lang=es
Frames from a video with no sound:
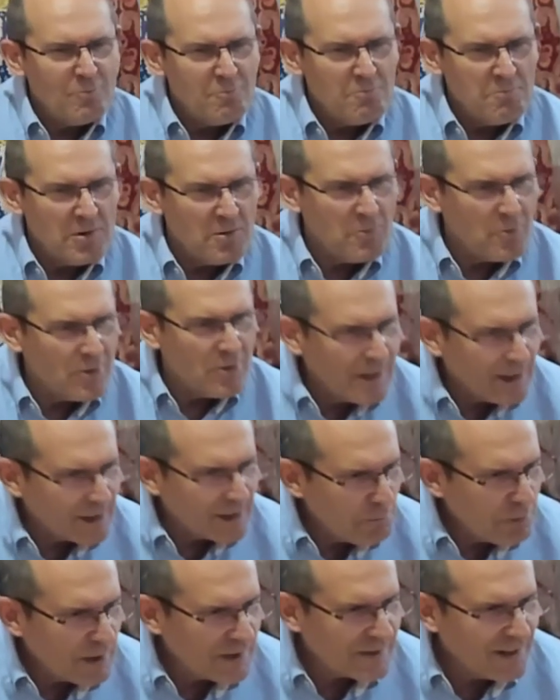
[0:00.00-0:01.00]
me voy a
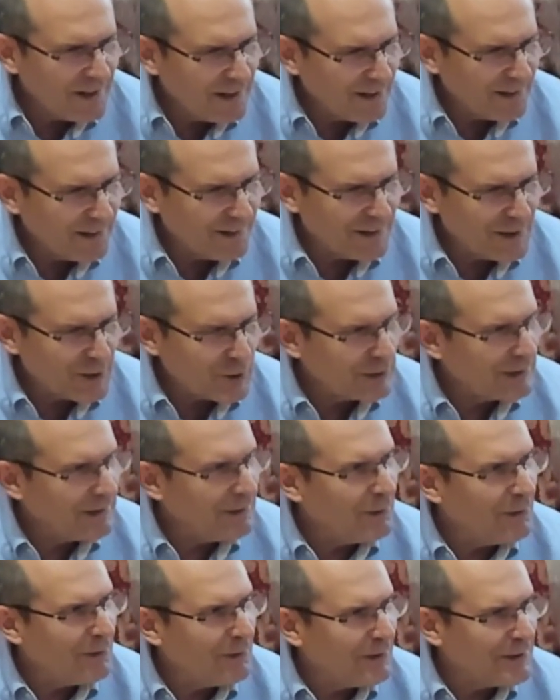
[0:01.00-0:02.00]
repasar
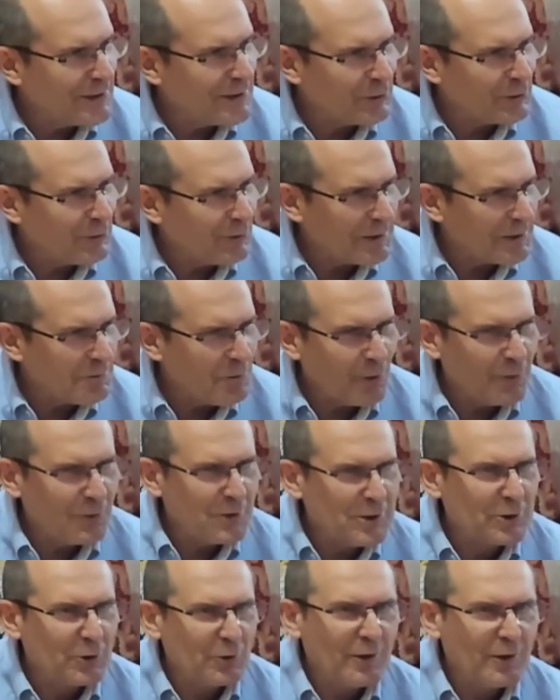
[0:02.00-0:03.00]
esto, esto que hemos
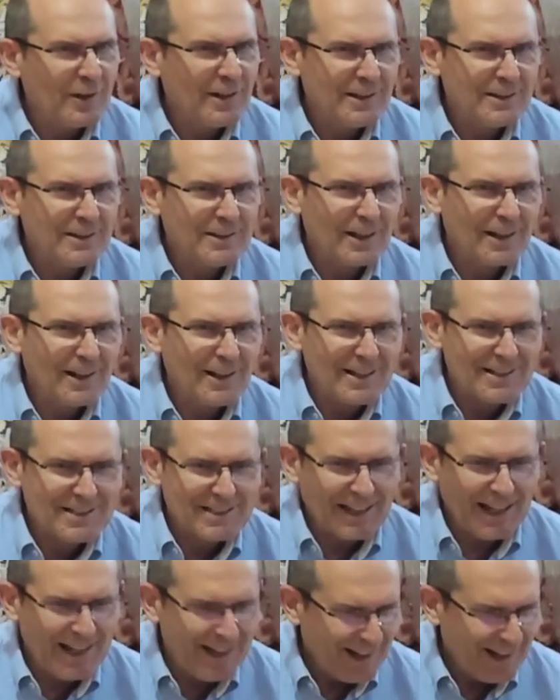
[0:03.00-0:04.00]
visto en esta
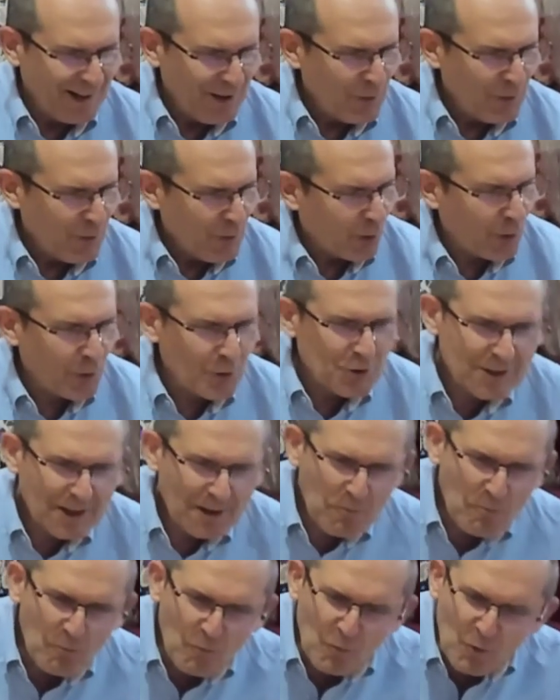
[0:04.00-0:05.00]
clase. Cosa
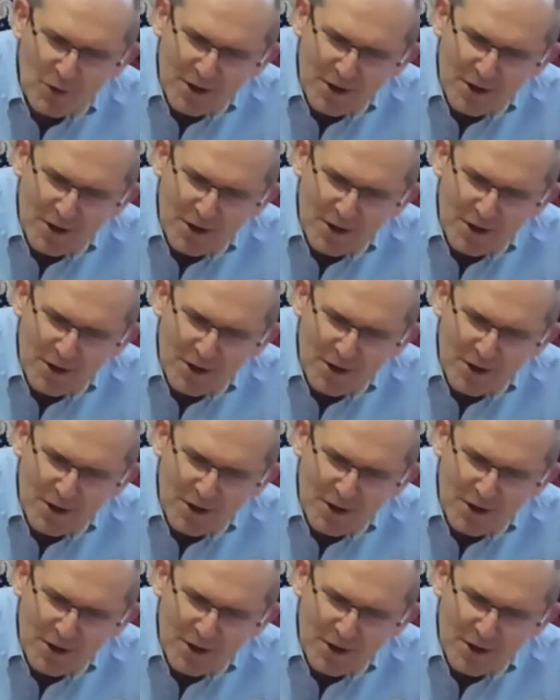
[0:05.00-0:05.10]
muy